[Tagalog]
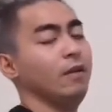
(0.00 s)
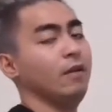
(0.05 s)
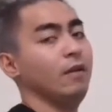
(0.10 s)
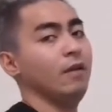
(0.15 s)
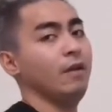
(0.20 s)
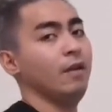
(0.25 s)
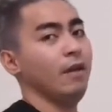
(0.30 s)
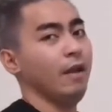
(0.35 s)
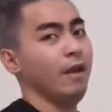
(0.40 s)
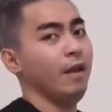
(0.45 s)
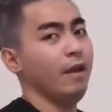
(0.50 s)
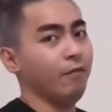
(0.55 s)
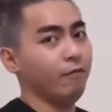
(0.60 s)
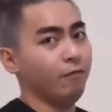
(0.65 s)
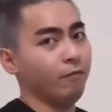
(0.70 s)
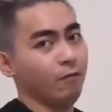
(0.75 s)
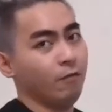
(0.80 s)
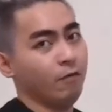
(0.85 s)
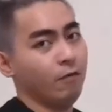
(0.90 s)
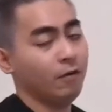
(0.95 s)
and 4.
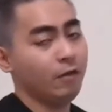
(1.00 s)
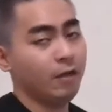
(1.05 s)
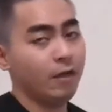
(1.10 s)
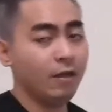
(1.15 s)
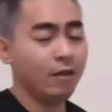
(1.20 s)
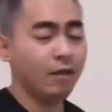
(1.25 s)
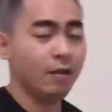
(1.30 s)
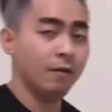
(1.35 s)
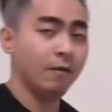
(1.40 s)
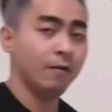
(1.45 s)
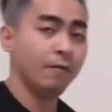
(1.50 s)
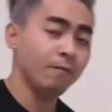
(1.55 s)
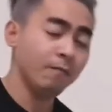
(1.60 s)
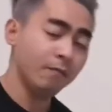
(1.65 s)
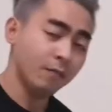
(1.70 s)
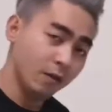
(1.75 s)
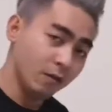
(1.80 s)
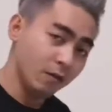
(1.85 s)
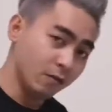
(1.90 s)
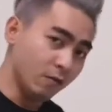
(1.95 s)
Okay?
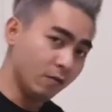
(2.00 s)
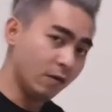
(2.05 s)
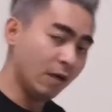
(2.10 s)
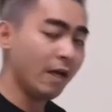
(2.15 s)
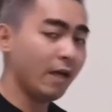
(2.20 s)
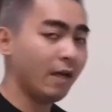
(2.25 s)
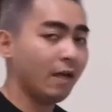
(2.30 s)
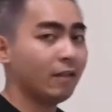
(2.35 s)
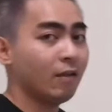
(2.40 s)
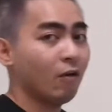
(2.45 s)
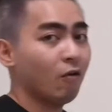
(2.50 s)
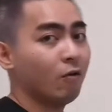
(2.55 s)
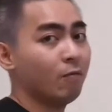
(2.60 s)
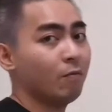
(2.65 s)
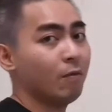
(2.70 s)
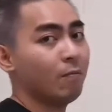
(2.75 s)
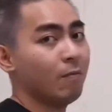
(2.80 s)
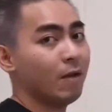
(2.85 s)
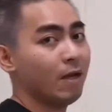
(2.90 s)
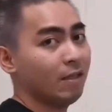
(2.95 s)
So, nakikita ko namang mali
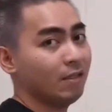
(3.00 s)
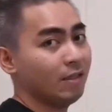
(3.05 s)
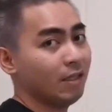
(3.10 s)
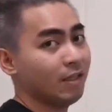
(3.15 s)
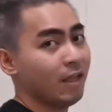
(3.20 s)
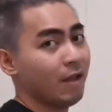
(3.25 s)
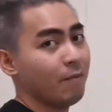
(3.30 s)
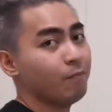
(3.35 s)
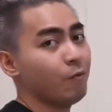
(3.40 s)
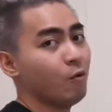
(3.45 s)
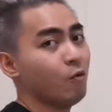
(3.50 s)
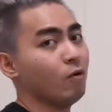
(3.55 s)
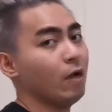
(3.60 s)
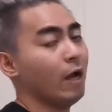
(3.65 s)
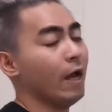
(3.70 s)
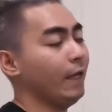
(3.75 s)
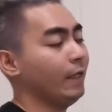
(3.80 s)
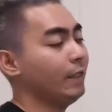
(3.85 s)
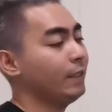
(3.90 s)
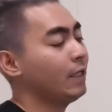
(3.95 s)
sa tempo,
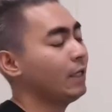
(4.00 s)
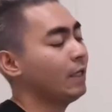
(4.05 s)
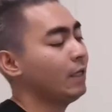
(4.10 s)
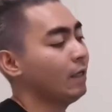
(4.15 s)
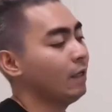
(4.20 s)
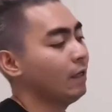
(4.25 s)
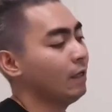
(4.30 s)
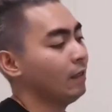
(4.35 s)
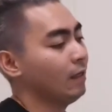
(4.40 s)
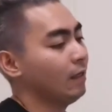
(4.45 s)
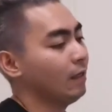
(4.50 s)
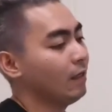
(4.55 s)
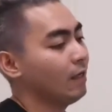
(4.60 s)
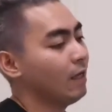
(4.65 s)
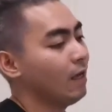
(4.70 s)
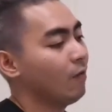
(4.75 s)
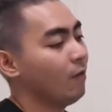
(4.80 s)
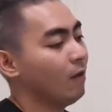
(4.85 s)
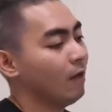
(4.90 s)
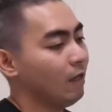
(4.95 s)
guys. Ang ginagawa
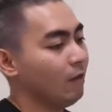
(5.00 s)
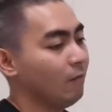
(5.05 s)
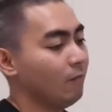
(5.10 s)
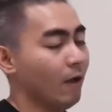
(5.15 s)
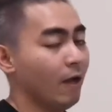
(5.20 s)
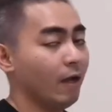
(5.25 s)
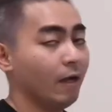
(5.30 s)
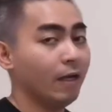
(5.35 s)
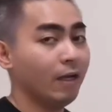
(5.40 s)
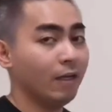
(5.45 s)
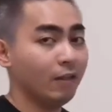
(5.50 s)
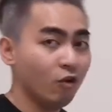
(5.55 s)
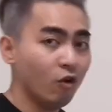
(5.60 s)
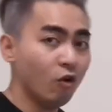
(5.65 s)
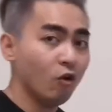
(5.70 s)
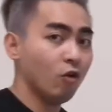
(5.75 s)
ng iba, ganito.